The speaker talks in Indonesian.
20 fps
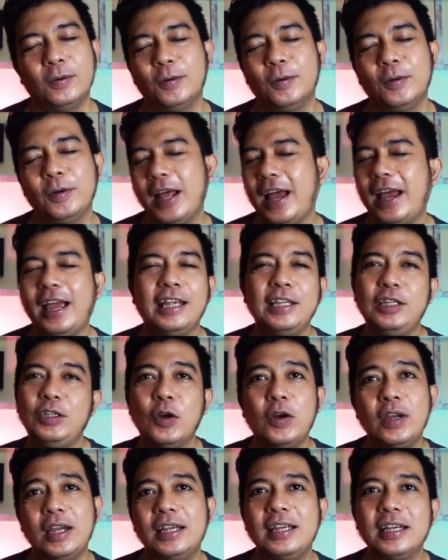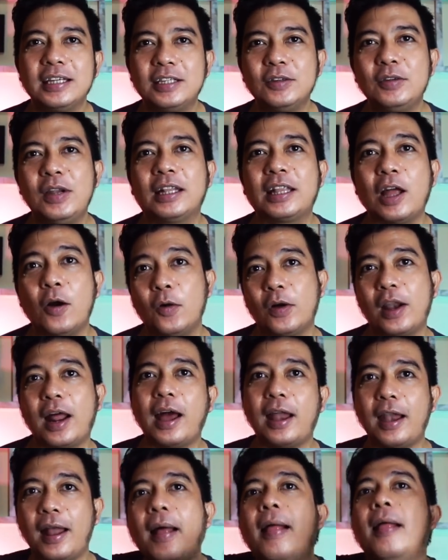udah enjoy aja sih udah tahu
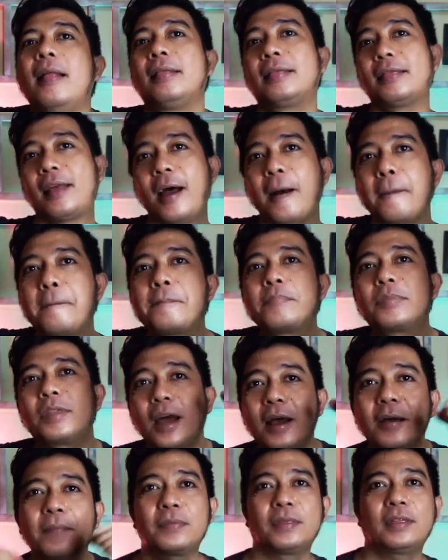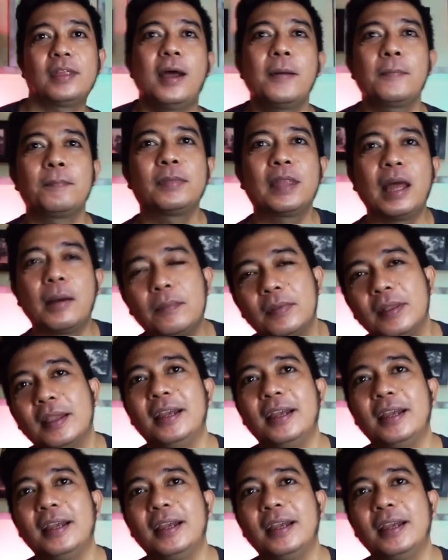gerakannya tap tap tap tap